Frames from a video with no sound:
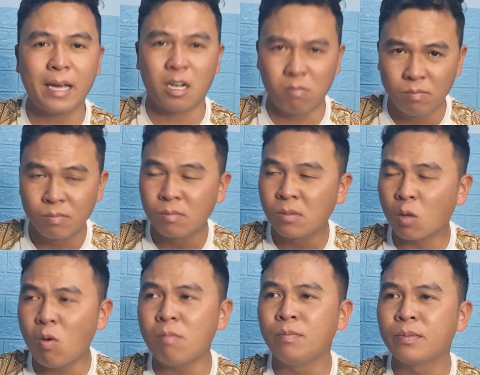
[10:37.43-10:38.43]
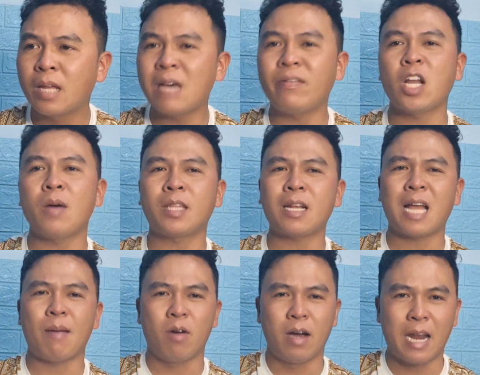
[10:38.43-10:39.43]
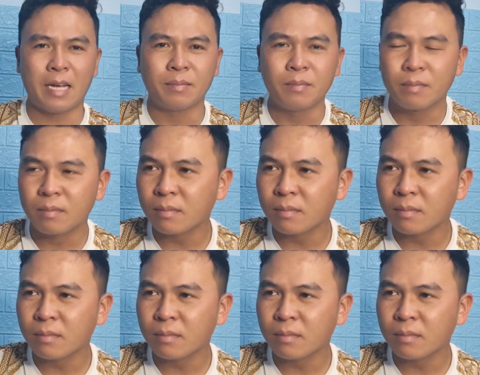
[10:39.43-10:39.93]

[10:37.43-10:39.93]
hay không đúng không em vẫn nói với tất cả mọi người là